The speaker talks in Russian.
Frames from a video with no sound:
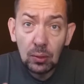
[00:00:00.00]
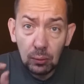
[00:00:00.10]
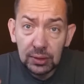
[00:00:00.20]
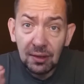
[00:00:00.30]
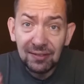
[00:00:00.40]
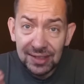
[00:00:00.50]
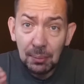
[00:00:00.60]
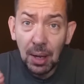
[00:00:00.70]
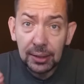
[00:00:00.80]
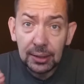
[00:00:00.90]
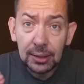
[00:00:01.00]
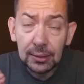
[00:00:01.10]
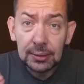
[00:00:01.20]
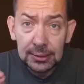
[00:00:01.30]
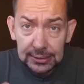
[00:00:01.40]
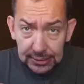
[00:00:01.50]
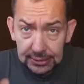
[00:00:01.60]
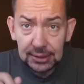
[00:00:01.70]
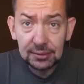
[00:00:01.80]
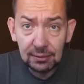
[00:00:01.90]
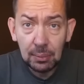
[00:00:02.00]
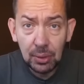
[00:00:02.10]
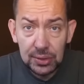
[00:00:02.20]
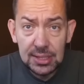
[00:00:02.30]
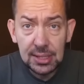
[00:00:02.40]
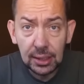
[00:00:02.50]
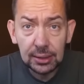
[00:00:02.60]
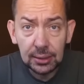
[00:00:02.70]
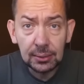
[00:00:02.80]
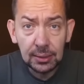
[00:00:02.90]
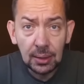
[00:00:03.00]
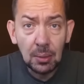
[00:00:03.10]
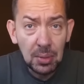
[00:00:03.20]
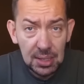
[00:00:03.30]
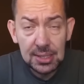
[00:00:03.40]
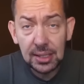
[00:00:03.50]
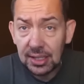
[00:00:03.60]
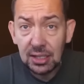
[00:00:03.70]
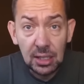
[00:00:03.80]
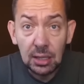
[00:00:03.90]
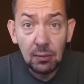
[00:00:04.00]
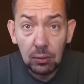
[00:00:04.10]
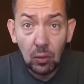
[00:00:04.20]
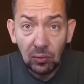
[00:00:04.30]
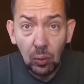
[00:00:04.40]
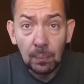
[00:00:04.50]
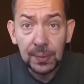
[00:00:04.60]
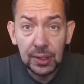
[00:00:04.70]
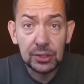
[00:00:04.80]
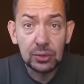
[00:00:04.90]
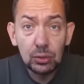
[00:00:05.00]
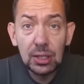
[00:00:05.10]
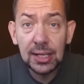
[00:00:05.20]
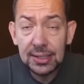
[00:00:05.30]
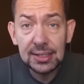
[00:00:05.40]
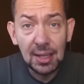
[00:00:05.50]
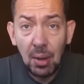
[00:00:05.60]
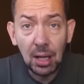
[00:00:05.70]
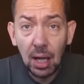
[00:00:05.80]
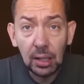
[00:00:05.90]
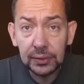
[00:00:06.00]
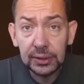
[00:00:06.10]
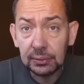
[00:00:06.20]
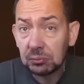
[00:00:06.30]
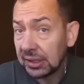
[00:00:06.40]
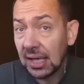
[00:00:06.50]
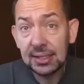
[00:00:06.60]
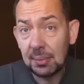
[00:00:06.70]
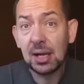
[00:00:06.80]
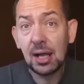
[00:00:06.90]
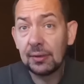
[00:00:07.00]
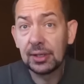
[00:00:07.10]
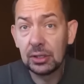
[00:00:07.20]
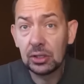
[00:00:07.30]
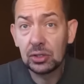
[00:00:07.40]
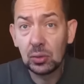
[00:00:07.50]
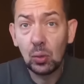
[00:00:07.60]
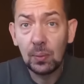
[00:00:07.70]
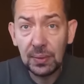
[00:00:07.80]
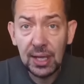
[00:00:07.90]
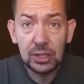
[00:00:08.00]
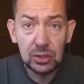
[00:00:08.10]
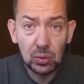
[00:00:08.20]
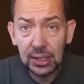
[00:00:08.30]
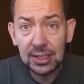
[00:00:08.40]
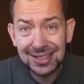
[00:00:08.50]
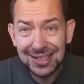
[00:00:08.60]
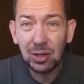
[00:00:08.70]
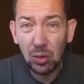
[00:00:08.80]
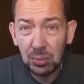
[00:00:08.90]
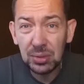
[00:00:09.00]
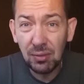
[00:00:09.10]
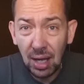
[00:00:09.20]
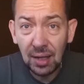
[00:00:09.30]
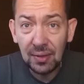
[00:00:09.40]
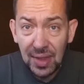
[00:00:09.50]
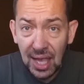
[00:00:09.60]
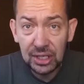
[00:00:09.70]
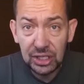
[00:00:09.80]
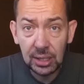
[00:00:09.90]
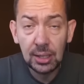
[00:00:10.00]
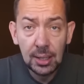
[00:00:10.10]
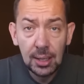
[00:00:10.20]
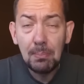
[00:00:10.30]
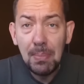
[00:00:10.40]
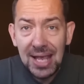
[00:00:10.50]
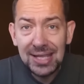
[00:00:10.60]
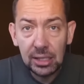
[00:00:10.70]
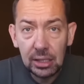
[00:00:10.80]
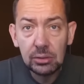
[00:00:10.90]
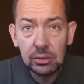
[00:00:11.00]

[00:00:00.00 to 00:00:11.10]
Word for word: Вот внимание. Этот вопрос, кстати, а, был задан и Лаврову. Ждут ли они томагавки? Я томагавки не жду. Я жду ракеты «Гром-2». Наши. Made in